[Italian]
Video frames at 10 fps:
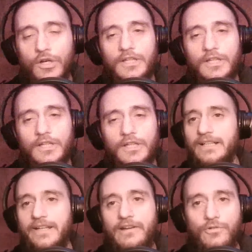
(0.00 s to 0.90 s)
eh,
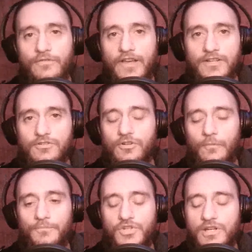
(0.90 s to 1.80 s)
nell'universo,
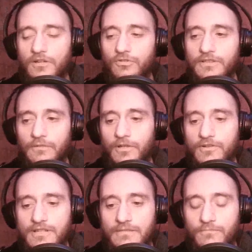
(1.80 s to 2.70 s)
no, ci racconta
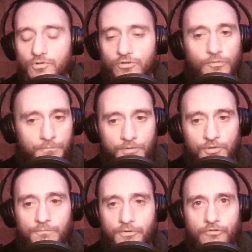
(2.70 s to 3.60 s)
qualcosa di molto
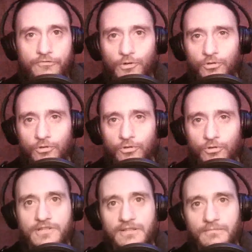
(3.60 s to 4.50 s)
più profondo,
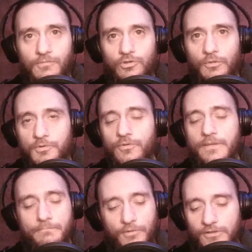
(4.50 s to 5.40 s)
qualcosa di molto più
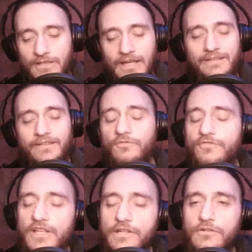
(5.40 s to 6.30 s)
importante,
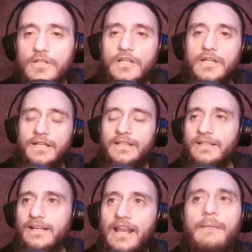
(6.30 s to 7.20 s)
ovvero
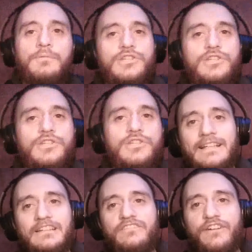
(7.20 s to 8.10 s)
eh, la possibilità
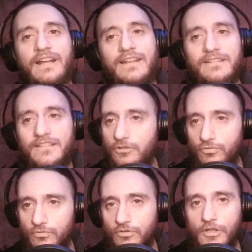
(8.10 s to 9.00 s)
di fare di
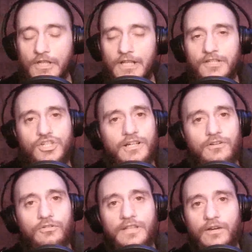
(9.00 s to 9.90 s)
tutto. Ci
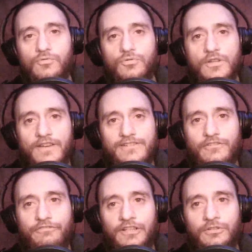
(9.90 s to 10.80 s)
racconta un universo
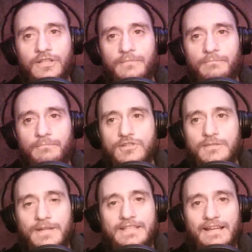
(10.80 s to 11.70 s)
fatto di
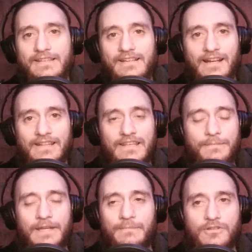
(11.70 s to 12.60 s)
possibilità
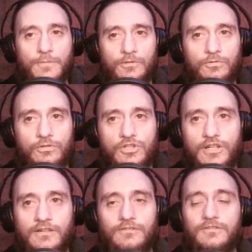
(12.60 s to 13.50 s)
incredibili, ma soprattutto ci,
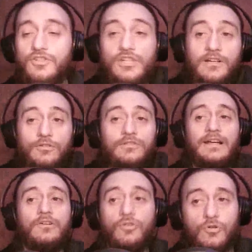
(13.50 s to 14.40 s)
racco- ci racconta
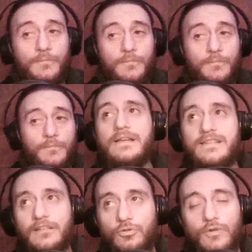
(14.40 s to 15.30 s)
come,
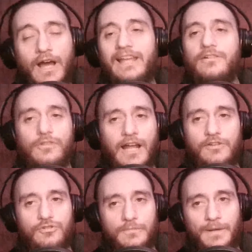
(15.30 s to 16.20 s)
se tu hai il
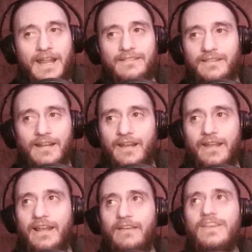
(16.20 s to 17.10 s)
coraggio di
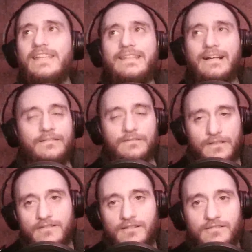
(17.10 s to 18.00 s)
prendere la vita,
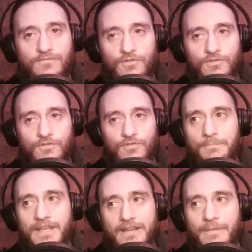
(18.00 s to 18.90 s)
eh, se vogliamo, a
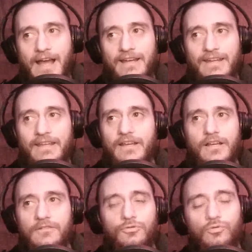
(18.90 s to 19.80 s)
piene mani,
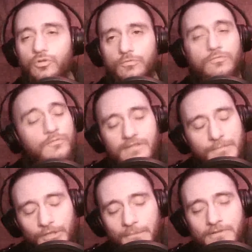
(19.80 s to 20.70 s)
tutto ti
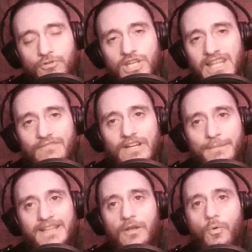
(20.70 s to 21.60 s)
potrebbe succedere
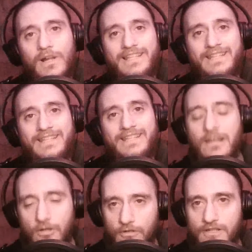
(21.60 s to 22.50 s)
veramente qualsiasi
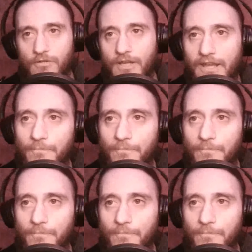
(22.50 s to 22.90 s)
cosa, ok?